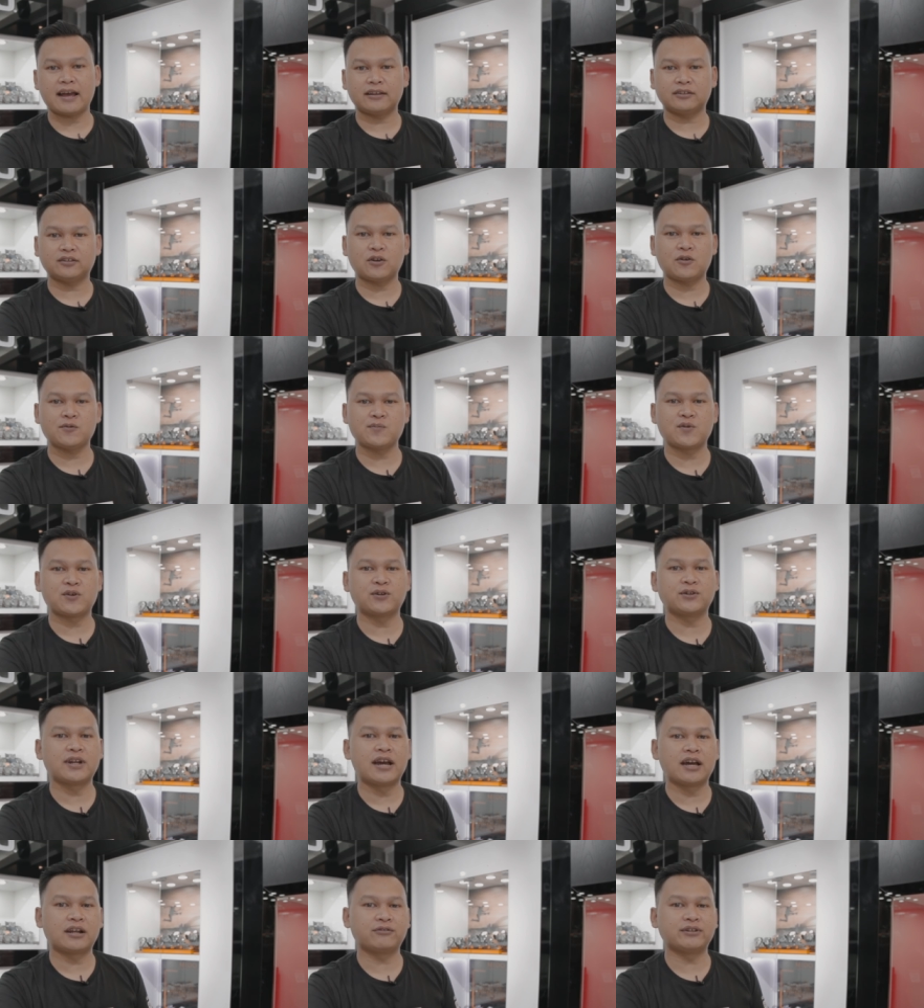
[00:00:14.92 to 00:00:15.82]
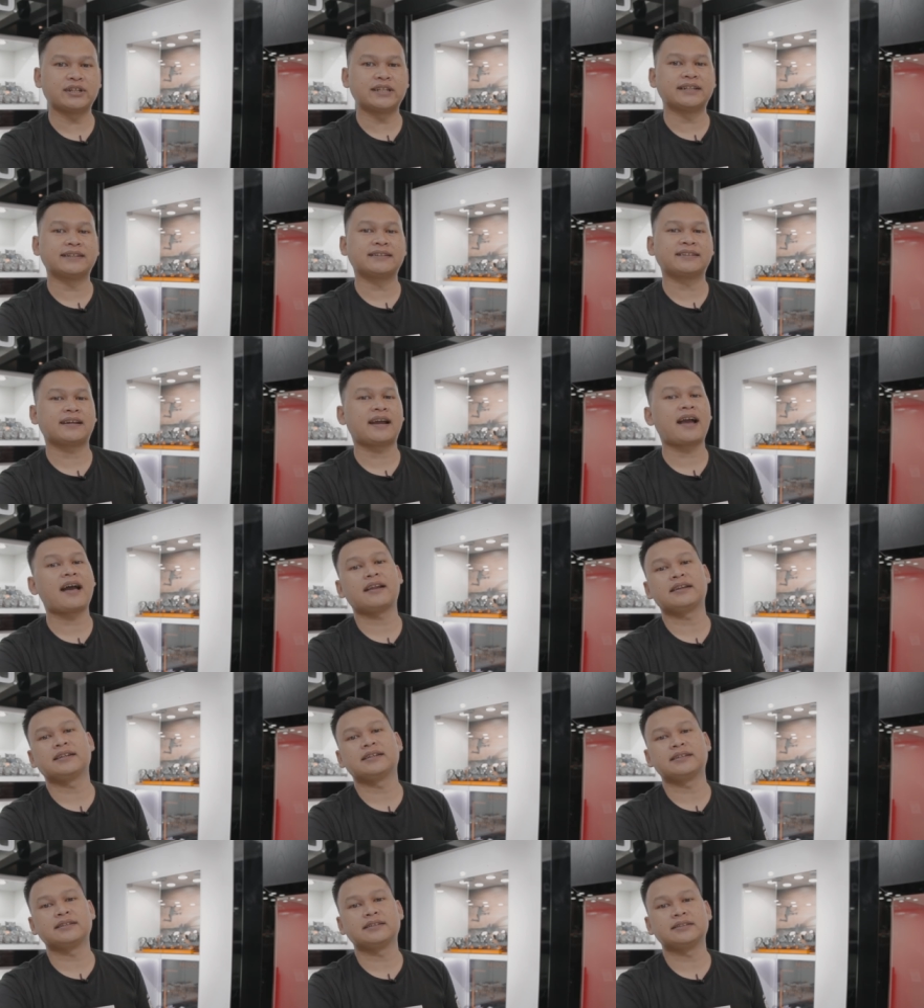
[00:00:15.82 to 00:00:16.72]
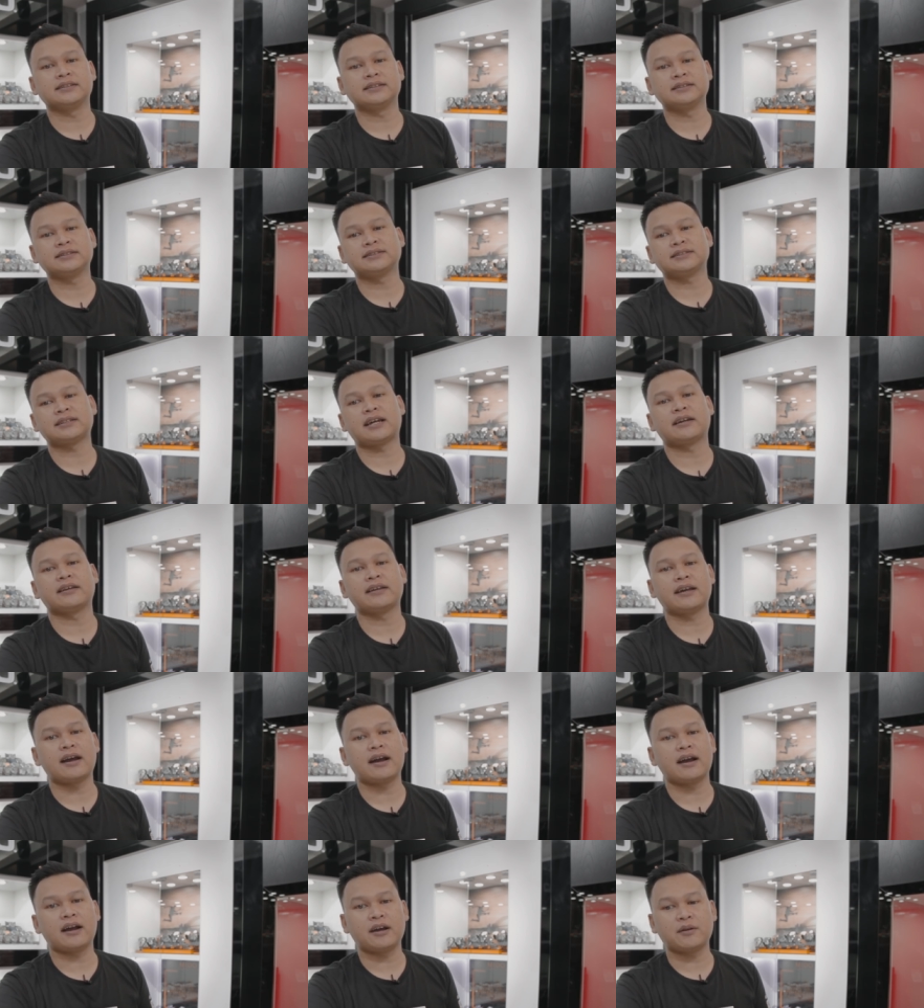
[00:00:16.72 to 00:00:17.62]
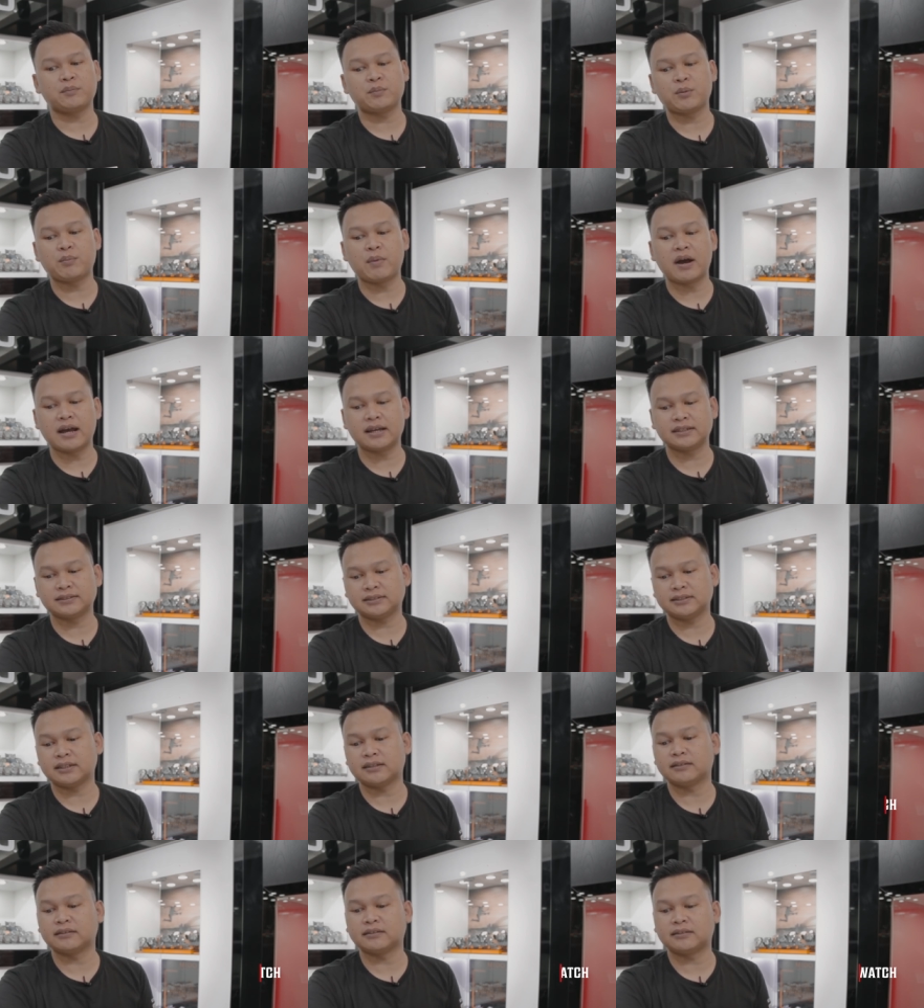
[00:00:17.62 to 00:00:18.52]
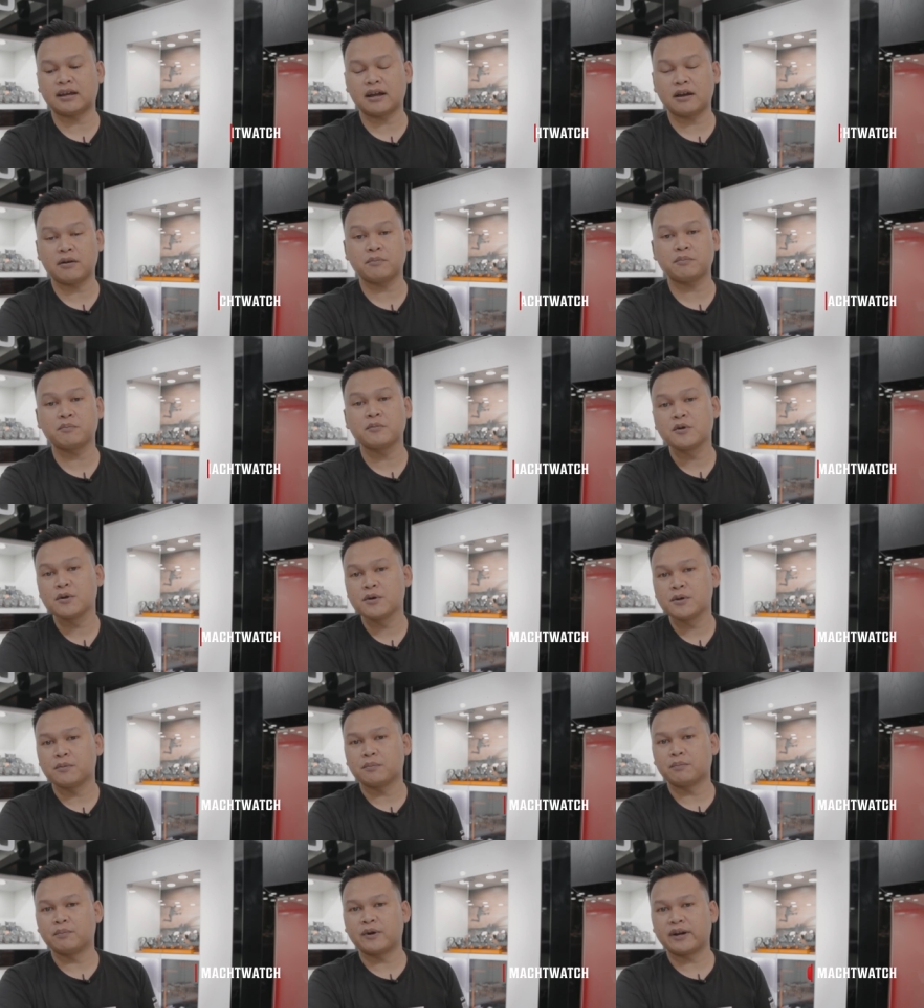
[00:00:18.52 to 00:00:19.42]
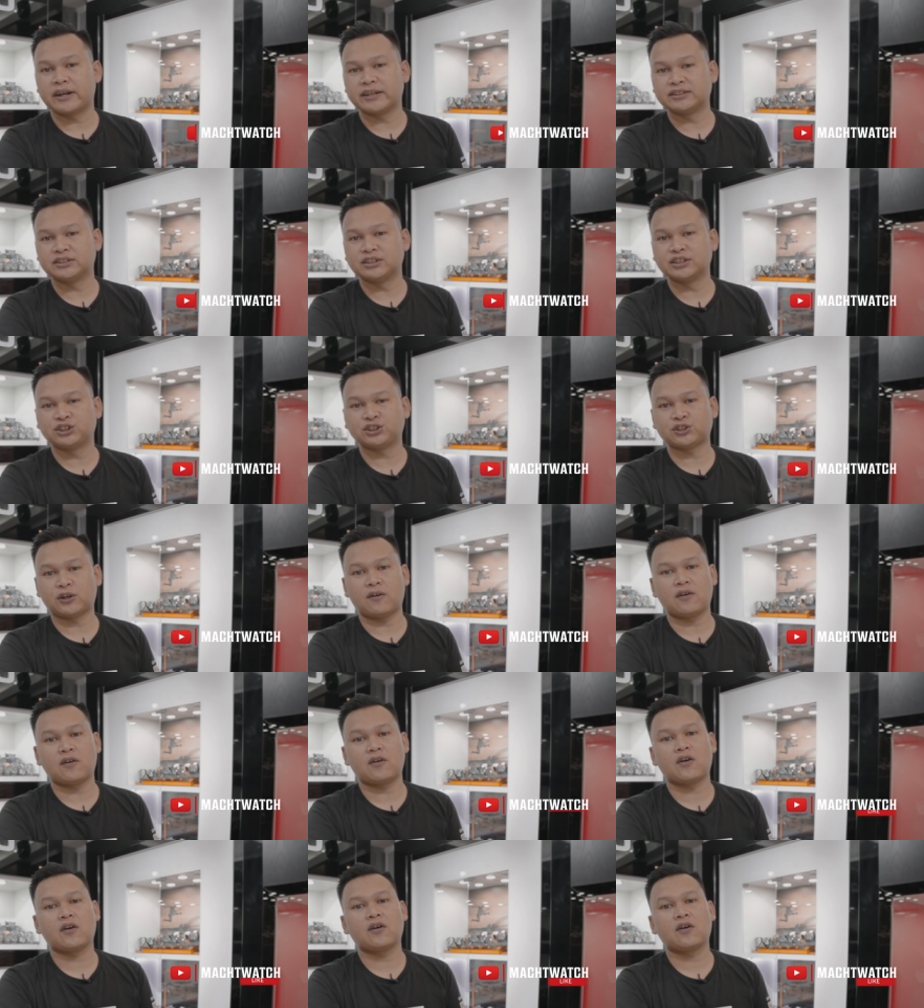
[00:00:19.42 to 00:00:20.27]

atau Bro Darwin. Kali ini saya akan membahas tentang brand G-Shock.